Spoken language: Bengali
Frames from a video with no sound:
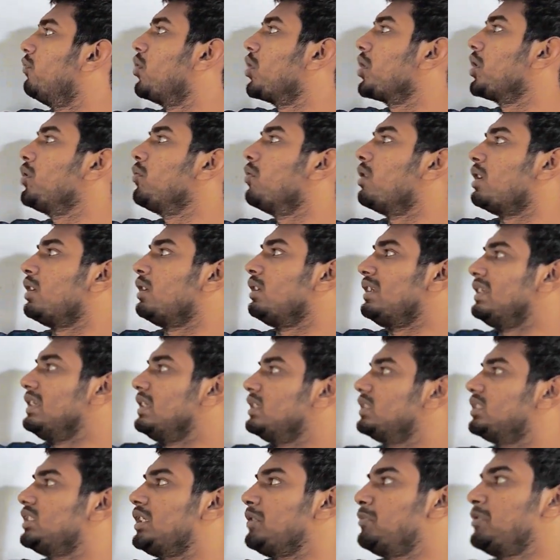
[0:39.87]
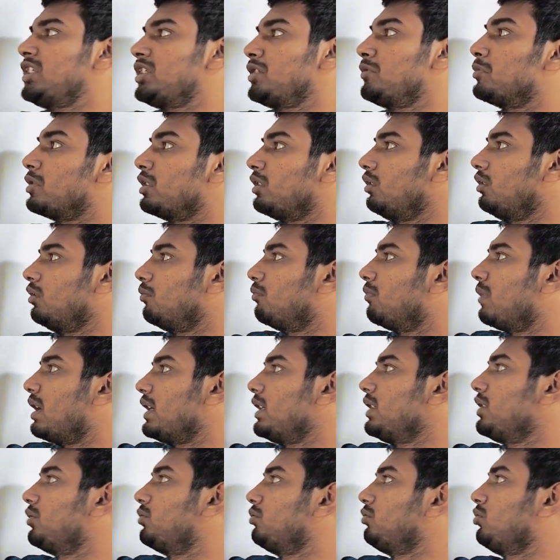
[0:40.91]
ফোর্টি ওয়ান ইজ ডিভিজিবল
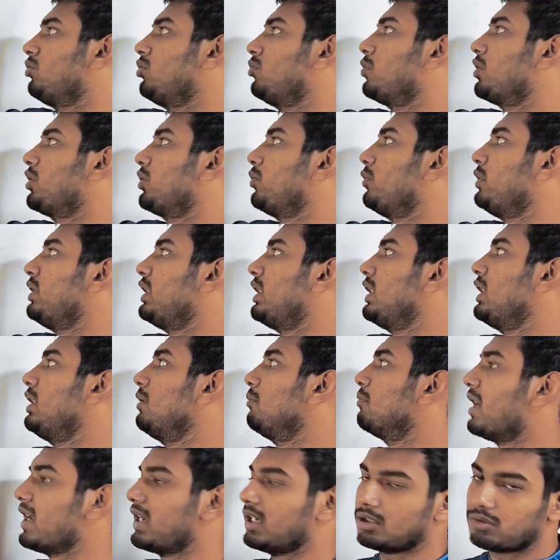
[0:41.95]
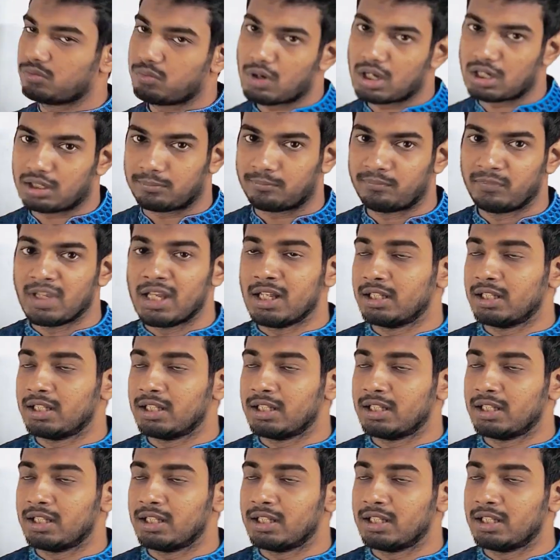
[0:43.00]
বাই টু টু ডিভার টোয়েন্টি মাইনাস ওয়ান